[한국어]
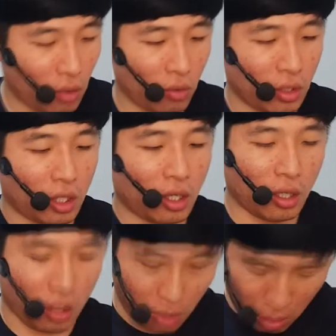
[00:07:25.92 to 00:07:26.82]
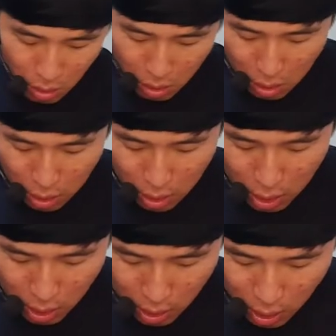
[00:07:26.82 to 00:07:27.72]
옷에 튄 거는
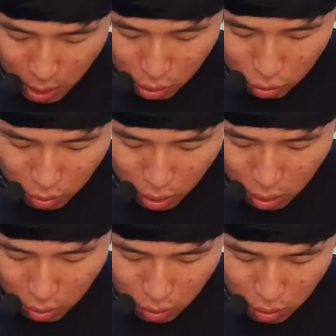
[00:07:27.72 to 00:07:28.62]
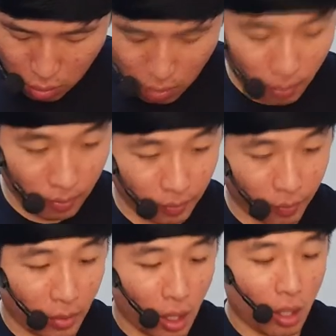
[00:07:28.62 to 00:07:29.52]
이렇게 닦아주면 되고.
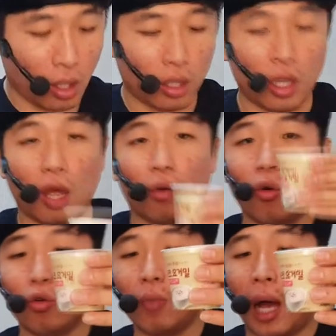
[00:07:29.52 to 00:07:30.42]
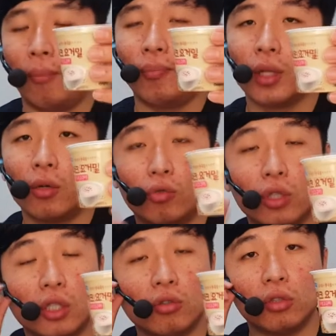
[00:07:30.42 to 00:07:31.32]
네, 고구마. 우리
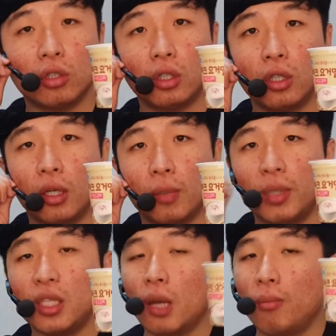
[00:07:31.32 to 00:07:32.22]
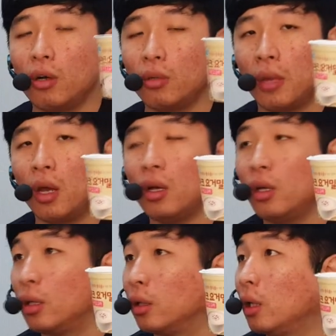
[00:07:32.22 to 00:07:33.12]
친구들 피자
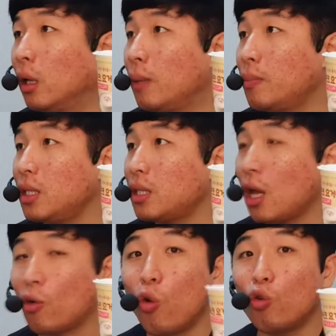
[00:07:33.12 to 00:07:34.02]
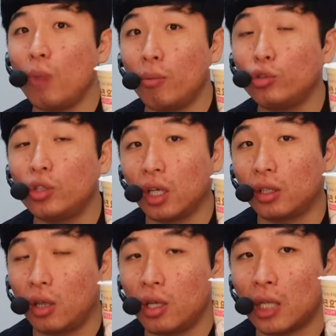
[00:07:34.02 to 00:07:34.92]
먹으면 피자에 고구마 무스가
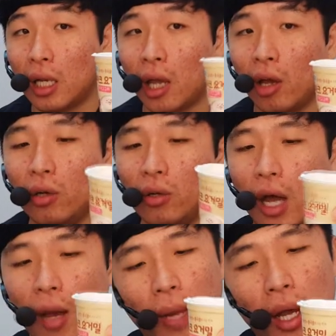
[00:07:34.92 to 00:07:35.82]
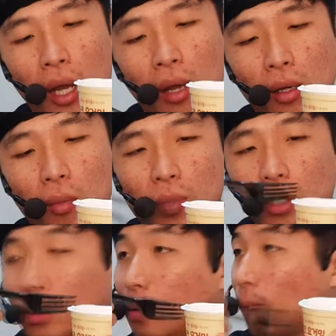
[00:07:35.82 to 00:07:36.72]
들어있잖아요. 아마. 저도 피...
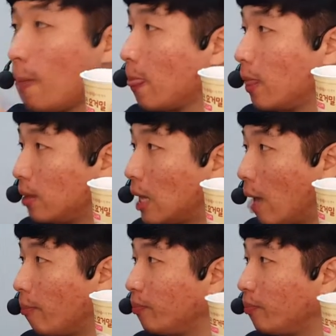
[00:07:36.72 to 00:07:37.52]
고구마 무스. 네.